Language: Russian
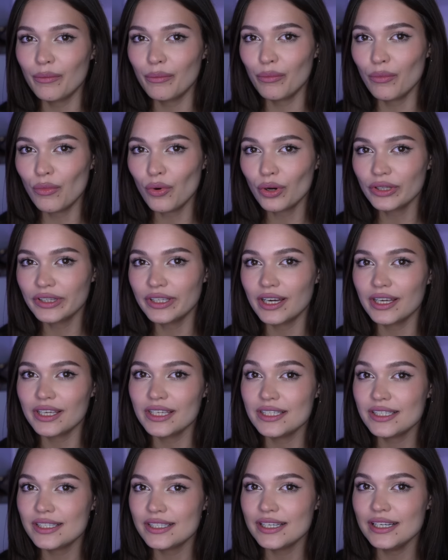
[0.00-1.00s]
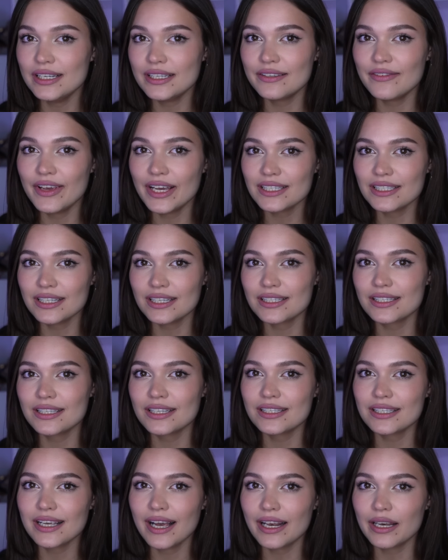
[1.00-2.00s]
Мода и стиль связаны с
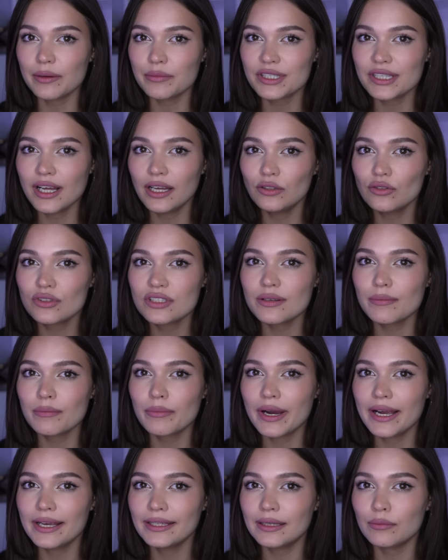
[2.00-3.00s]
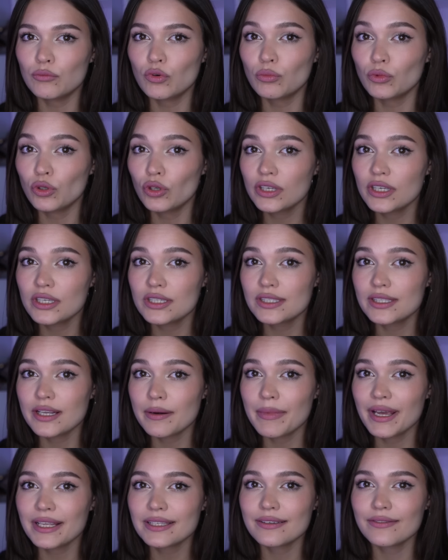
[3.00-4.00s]
социальным статусом, поэтому многие
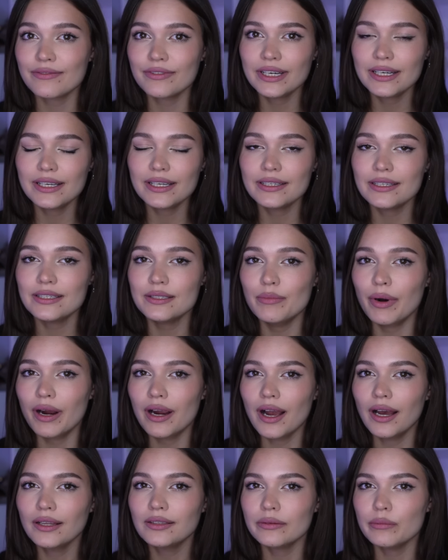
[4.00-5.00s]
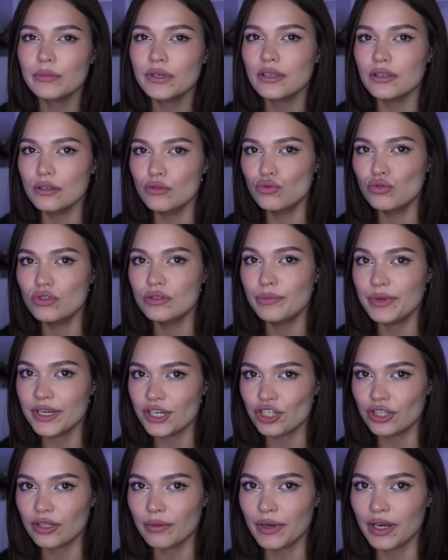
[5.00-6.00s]
стремятся выглядеть богатыми и
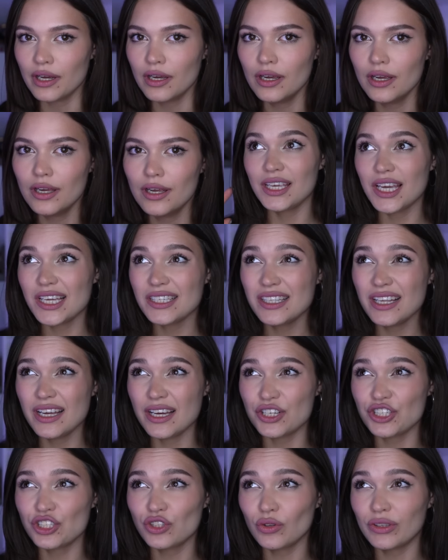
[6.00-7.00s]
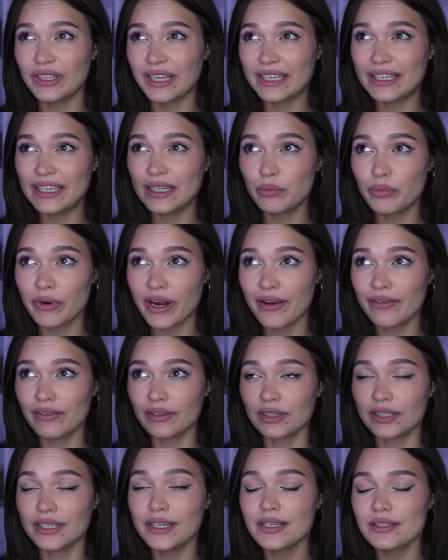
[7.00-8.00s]
успешными – я знаю, что таких
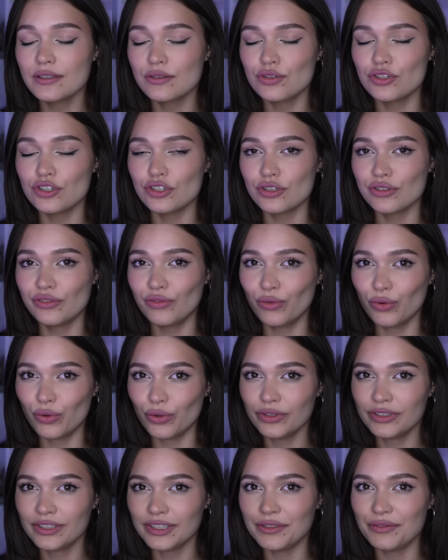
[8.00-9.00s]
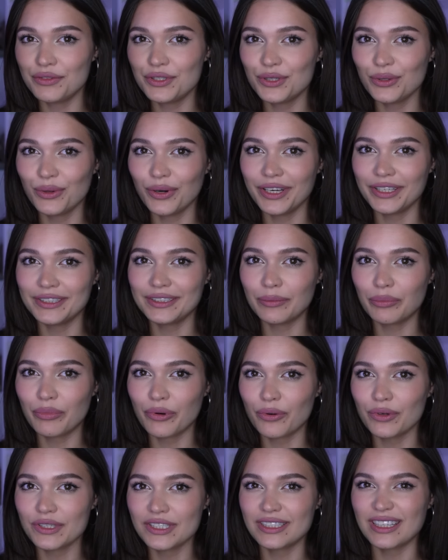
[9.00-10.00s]
правил не существует, и все это
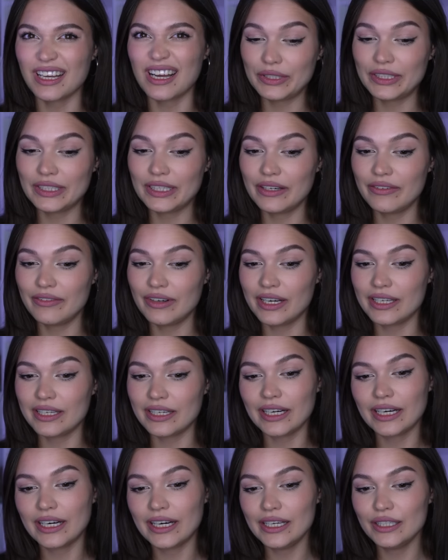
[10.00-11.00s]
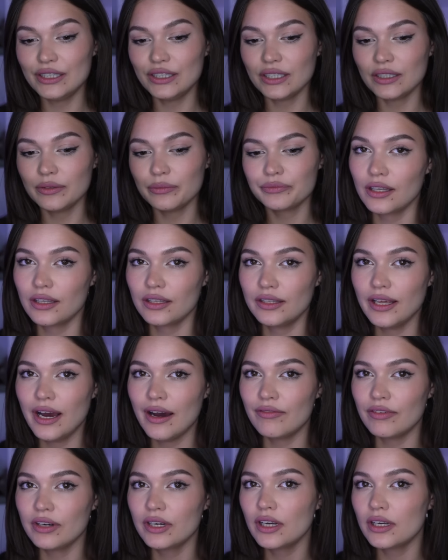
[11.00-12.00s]
просто подогревание хейта.
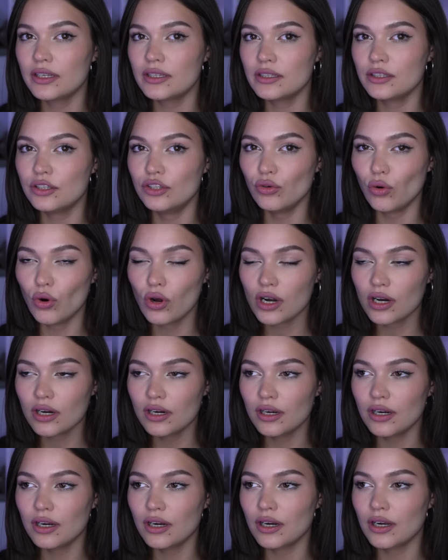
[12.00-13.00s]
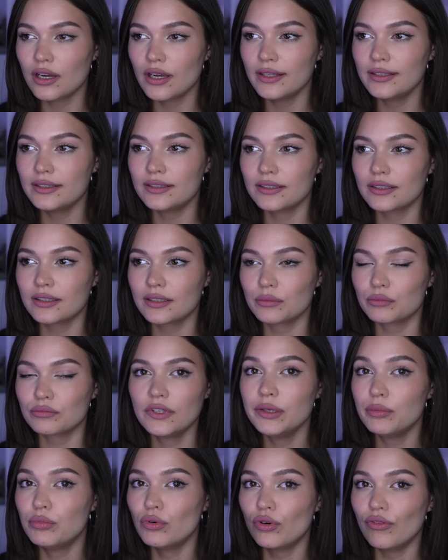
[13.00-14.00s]
Да, выглядеть дорого, это
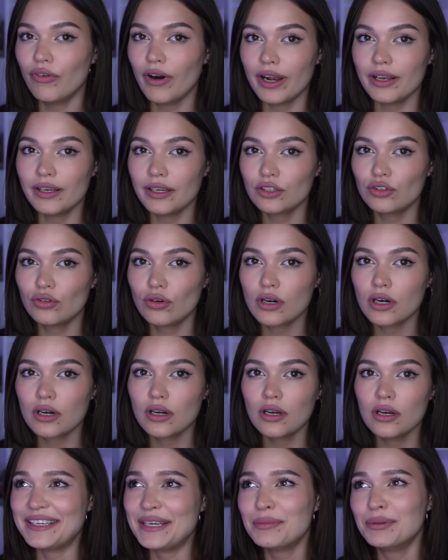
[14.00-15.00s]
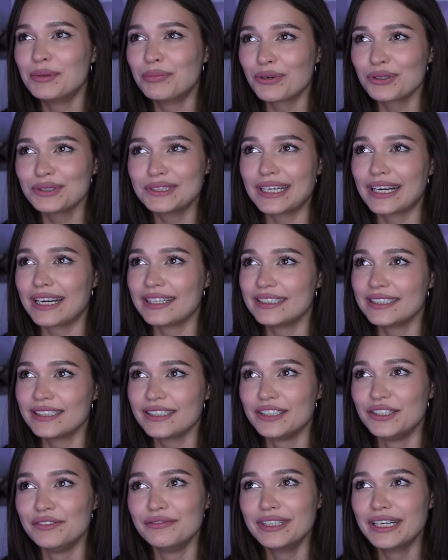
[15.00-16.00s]
не буквально дорого. Я бы просто
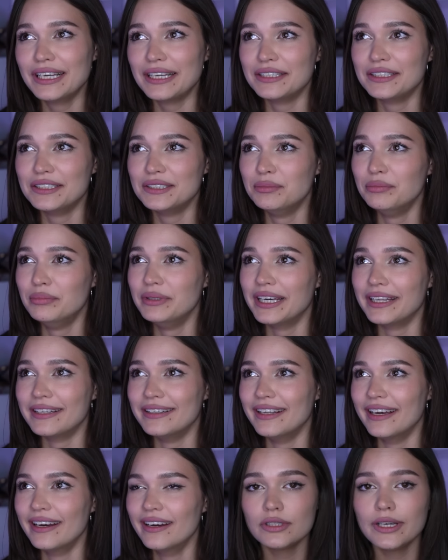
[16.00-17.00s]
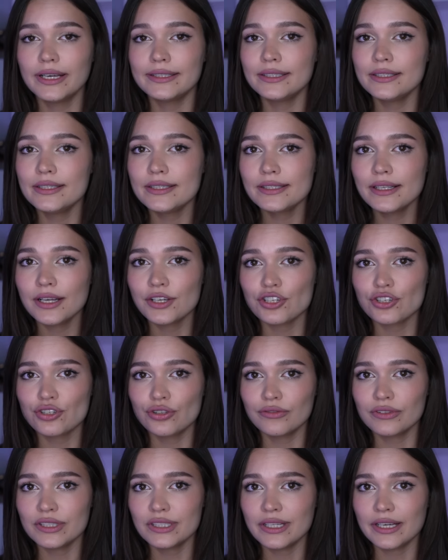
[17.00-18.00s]
хотела не выглядеть бедно. Это не значит,
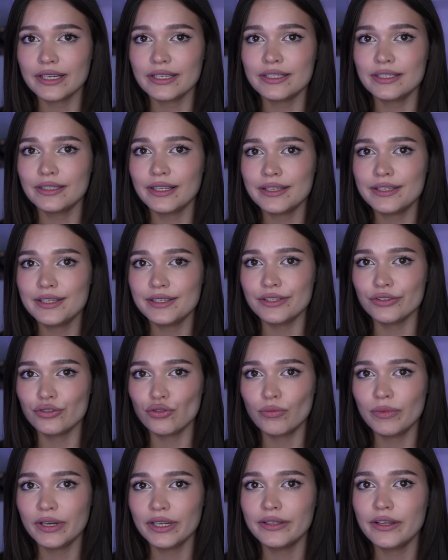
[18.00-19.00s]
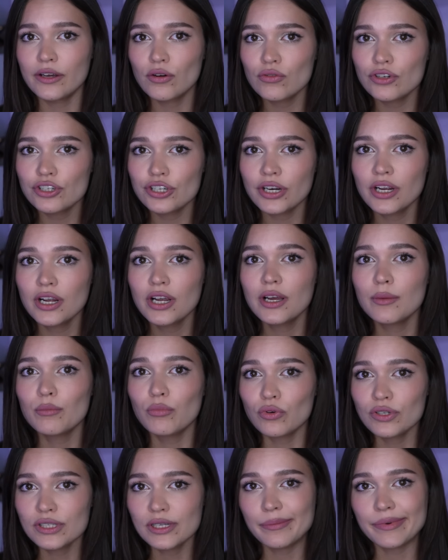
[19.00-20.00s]
что вы станете на 10 рублей дороже
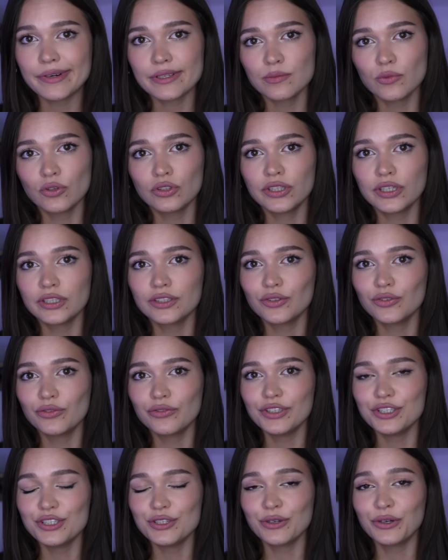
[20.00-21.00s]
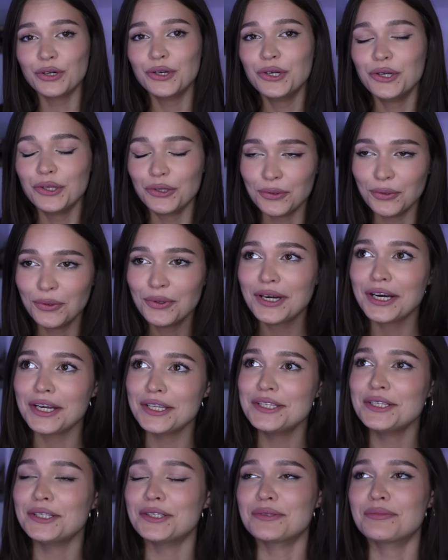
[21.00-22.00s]
после просмотра этого видео, но
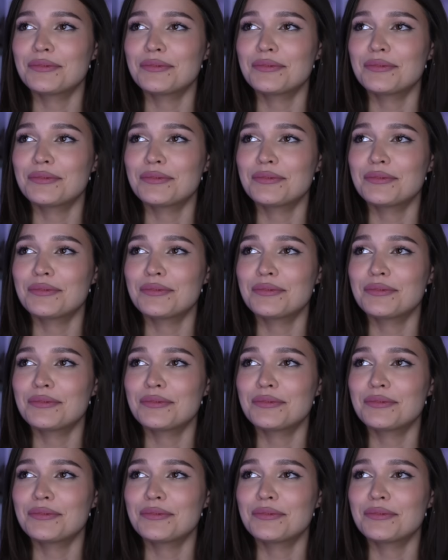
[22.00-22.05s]
хотелось